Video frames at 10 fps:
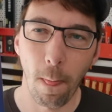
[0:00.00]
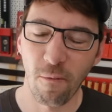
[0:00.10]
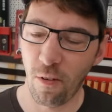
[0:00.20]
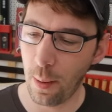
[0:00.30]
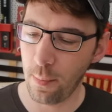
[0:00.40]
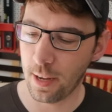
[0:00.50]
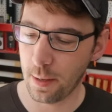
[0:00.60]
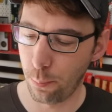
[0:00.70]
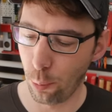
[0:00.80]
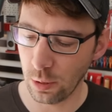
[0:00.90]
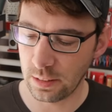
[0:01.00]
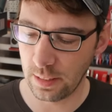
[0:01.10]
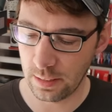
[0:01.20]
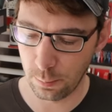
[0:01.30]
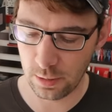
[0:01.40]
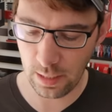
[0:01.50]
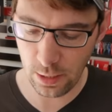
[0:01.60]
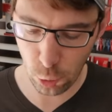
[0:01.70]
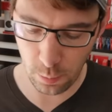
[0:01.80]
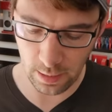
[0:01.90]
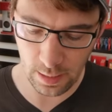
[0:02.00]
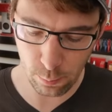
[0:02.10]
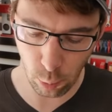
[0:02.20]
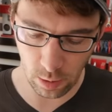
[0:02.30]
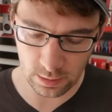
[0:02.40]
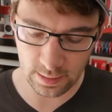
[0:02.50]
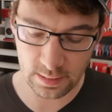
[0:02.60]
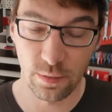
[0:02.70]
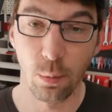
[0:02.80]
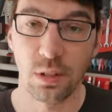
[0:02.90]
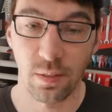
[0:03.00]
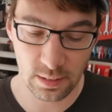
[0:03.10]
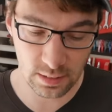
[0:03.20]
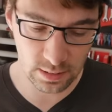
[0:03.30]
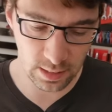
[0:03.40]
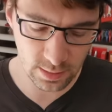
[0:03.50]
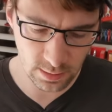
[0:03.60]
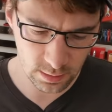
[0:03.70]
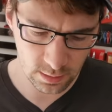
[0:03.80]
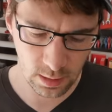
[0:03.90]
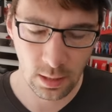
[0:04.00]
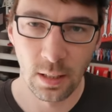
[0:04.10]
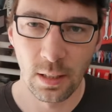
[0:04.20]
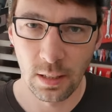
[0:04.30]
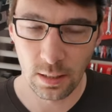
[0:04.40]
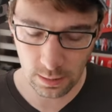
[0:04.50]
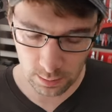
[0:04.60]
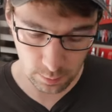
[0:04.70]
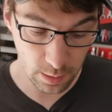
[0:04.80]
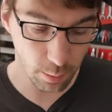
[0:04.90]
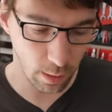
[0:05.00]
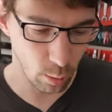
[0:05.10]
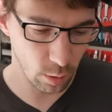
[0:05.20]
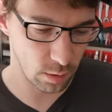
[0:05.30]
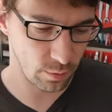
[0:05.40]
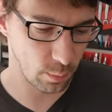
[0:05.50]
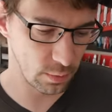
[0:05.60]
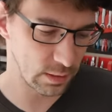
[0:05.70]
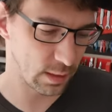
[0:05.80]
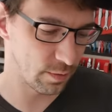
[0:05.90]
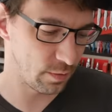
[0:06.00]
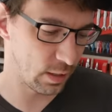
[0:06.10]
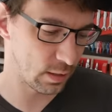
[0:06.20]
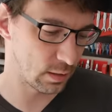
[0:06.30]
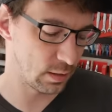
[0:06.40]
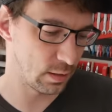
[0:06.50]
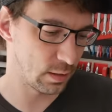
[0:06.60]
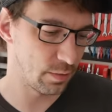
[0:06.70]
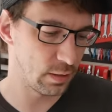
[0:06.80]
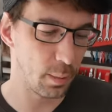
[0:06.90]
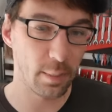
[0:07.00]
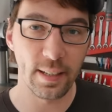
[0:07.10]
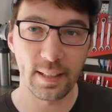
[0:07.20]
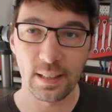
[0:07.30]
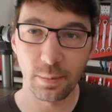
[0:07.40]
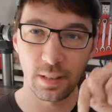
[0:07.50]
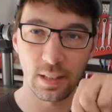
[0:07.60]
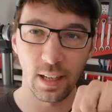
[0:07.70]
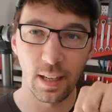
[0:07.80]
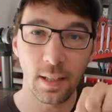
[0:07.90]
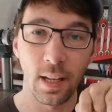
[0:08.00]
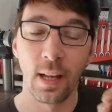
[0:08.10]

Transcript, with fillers: Pharmak Bohrset Metallspiralbohrersatz, 25-teilig, äh, gebraucht vom Mr. Handwerk. Den Gewinner blende ich jetzt mal hier ein.